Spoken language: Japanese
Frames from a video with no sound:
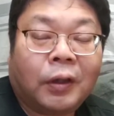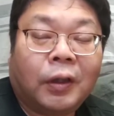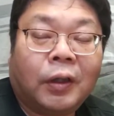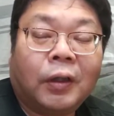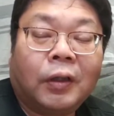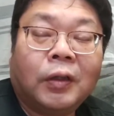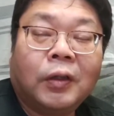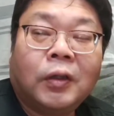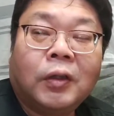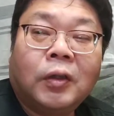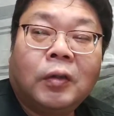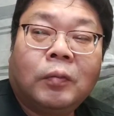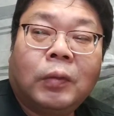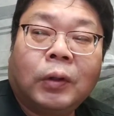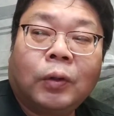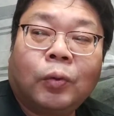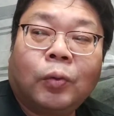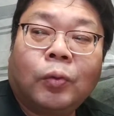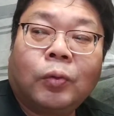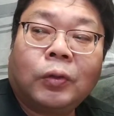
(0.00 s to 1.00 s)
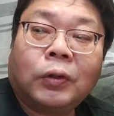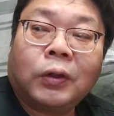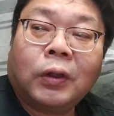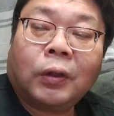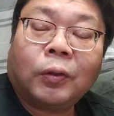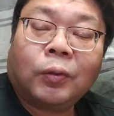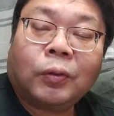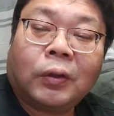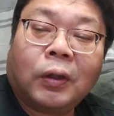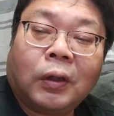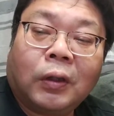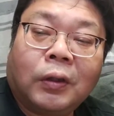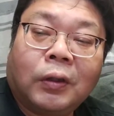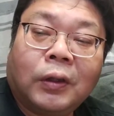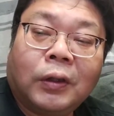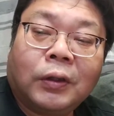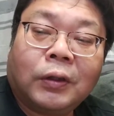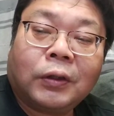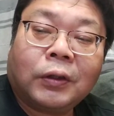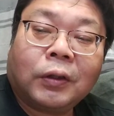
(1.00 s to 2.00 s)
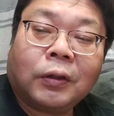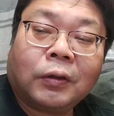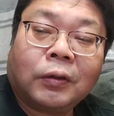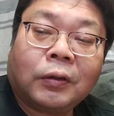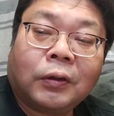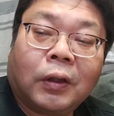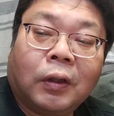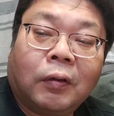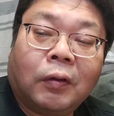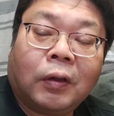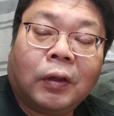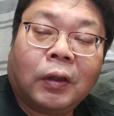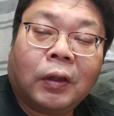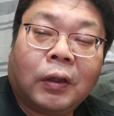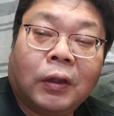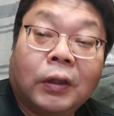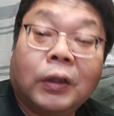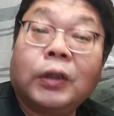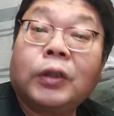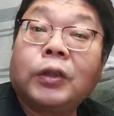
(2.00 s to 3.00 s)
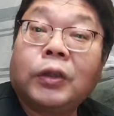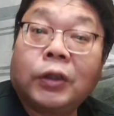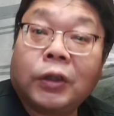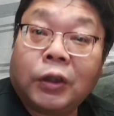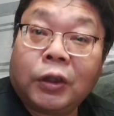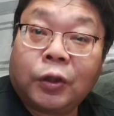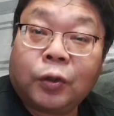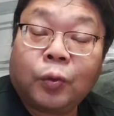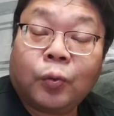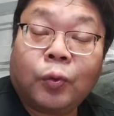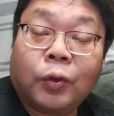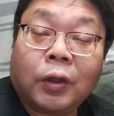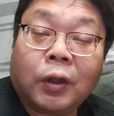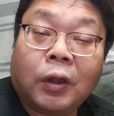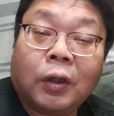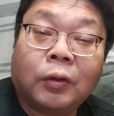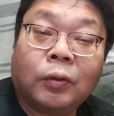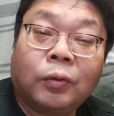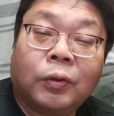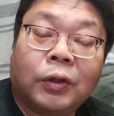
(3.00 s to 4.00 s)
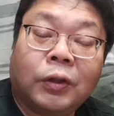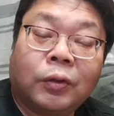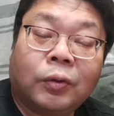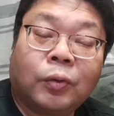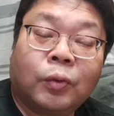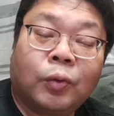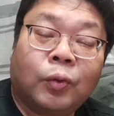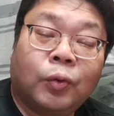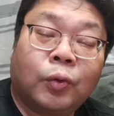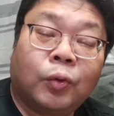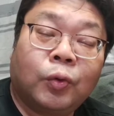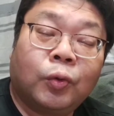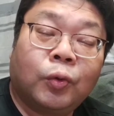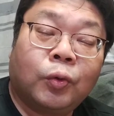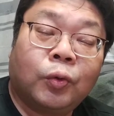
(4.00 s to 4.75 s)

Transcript: で、まあ、どうせあと3年しか使わないですし、特にハードディスク